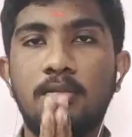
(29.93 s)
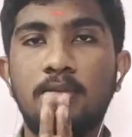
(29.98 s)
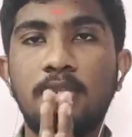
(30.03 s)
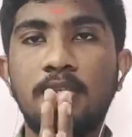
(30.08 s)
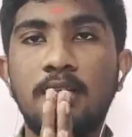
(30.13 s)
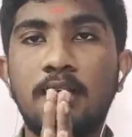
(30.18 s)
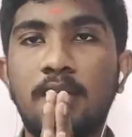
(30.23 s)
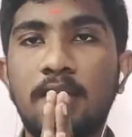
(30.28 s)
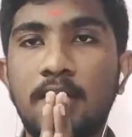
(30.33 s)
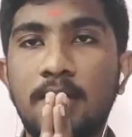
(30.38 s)

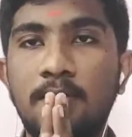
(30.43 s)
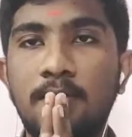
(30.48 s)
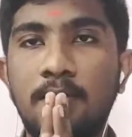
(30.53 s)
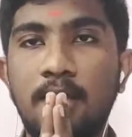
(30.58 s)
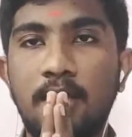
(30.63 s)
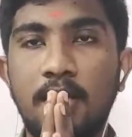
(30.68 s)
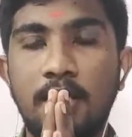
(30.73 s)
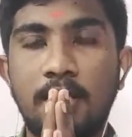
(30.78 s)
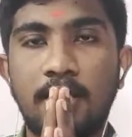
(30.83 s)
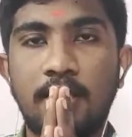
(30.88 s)
நமஸ்காரம்
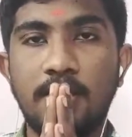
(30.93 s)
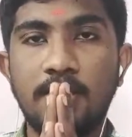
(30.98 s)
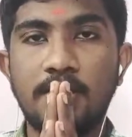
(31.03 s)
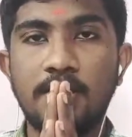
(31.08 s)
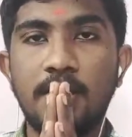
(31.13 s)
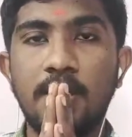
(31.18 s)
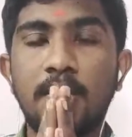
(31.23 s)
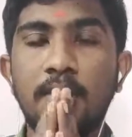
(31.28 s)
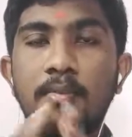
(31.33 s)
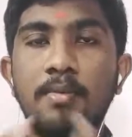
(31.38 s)
ராதே
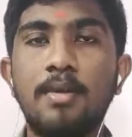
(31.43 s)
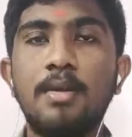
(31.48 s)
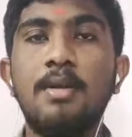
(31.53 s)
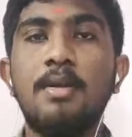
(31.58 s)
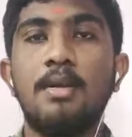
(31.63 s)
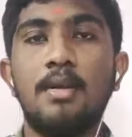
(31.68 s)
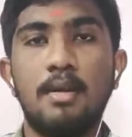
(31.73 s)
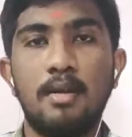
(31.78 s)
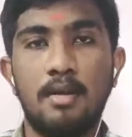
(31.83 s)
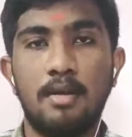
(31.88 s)
கிருஷ்ணா
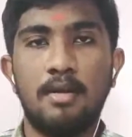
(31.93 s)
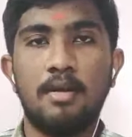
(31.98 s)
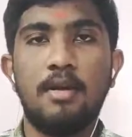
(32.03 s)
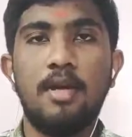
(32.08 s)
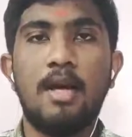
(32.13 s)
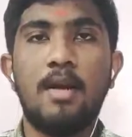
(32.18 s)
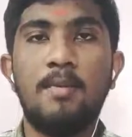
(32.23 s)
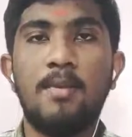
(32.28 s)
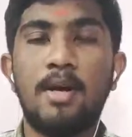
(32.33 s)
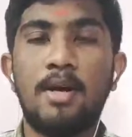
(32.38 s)

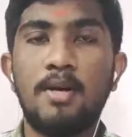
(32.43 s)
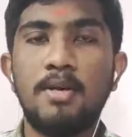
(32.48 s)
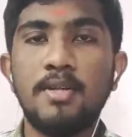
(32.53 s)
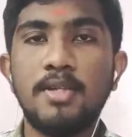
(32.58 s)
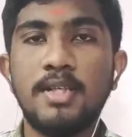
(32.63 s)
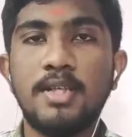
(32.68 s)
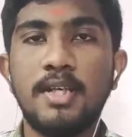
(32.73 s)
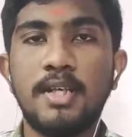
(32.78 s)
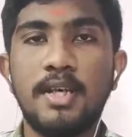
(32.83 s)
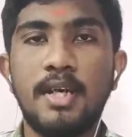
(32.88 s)

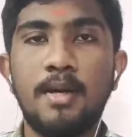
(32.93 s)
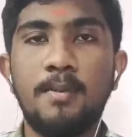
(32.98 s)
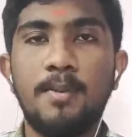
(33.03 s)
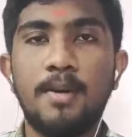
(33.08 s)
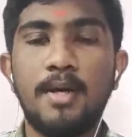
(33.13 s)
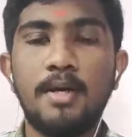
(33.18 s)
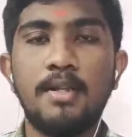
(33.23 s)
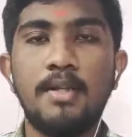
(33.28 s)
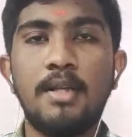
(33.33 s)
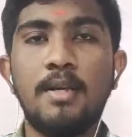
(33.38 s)
ராமானுஜ
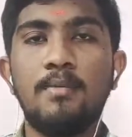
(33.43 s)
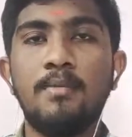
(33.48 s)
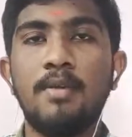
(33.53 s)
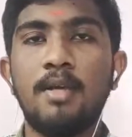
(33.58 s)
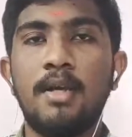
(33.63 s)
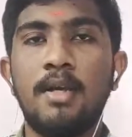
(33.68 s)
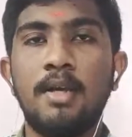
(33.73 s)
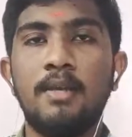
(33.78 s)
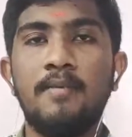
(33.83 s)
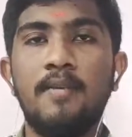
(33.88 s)
தயாபாத்திரம்
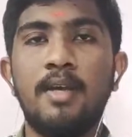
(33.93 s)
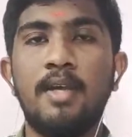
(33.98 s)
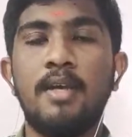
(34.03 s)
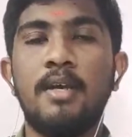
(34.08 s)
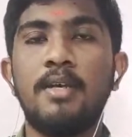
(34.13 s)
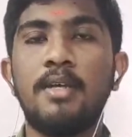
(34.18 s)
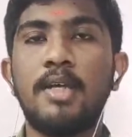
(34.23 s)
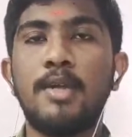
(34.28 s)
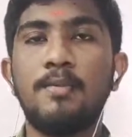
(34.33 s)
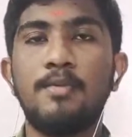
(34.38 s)
ஞான
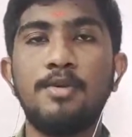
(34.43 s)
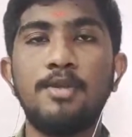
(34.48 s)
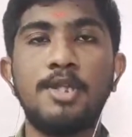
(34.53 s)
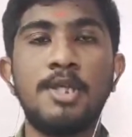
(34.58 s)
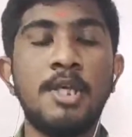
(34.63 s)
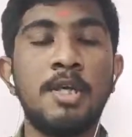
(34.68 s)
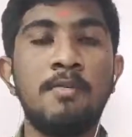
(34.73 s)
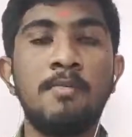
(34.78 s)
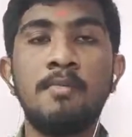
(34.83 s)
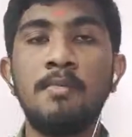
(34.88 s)
வைராகிய
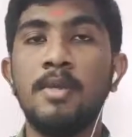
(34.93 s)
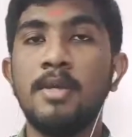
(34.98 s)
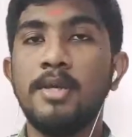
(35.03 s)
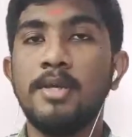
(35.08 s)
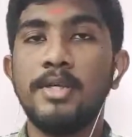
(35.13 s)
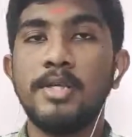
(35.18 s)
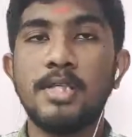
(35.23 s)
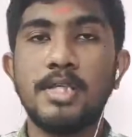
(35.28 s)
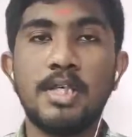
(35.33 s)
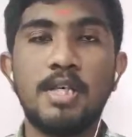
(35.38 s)
பூஷணம்
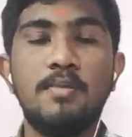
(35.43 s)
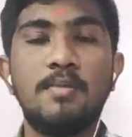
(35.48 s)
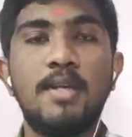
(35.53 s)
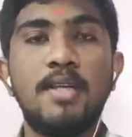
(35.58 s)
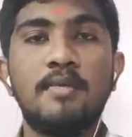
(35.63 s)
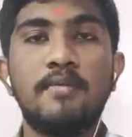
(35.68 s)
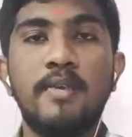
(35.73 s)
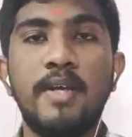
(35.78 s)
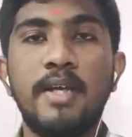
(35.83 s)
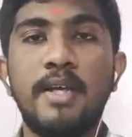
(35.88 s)

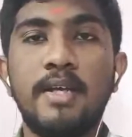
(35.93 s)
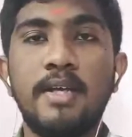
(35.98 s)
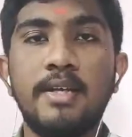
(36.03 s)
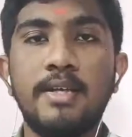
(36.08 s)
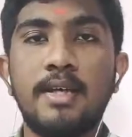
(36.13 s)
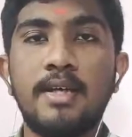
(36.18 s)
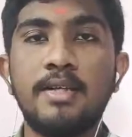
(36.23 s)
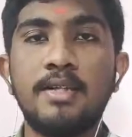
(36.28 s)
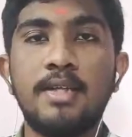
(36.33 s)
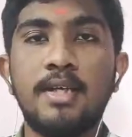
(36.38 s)
ஸ்ரீமத்
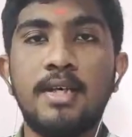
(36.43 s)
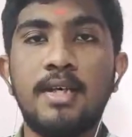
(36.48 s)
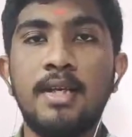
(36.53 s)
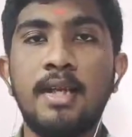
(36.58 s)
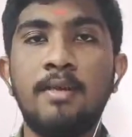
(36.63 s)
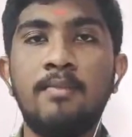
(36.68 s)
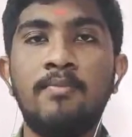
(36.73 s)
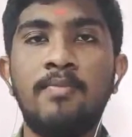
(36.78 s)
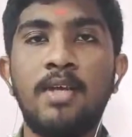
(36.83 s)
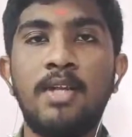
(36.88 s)

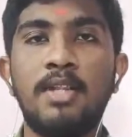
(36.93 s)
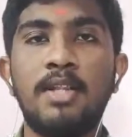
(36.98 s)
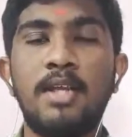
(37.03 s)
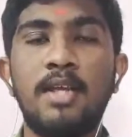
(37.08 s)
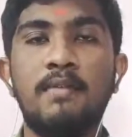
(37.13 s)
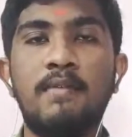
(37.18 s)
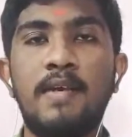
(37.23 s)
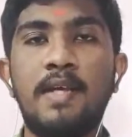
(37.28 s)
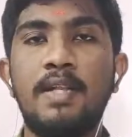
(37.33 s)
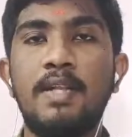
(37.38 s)
வெங்கடநாதாரியம் வந்தே
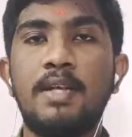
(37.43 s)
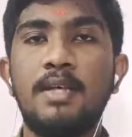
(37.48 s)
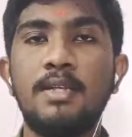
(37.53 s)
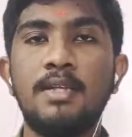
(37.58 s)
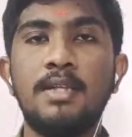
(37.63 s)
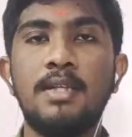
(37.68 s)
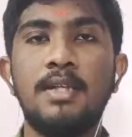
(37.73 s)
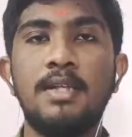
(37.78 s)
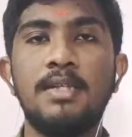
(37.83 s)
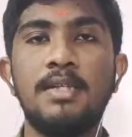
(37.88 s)

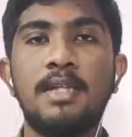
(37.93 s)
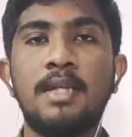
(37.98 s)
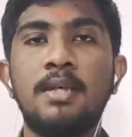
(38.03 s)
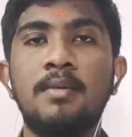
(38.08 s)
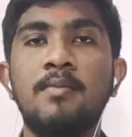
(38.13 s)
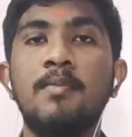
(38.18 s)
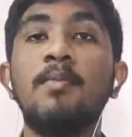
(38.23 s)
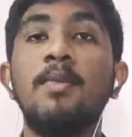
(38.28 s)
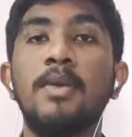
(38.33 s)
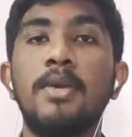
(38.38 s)
வேதாந்த
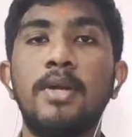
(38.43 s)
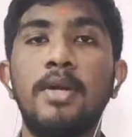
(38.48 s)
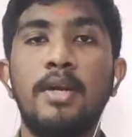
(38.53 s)
தேசிகம்